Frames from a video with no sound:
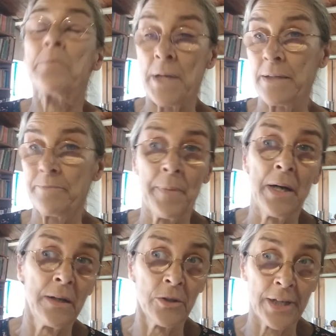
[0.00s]
Bien,
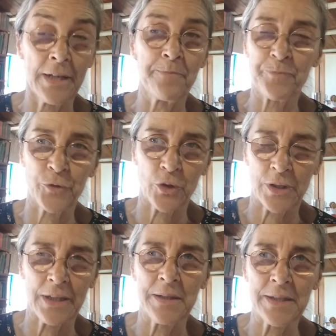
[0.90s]
ahora
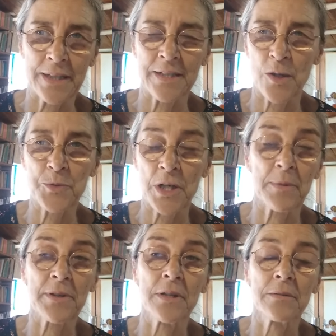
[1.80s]
toca que esa
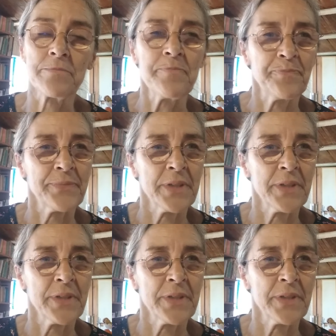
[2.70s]
observación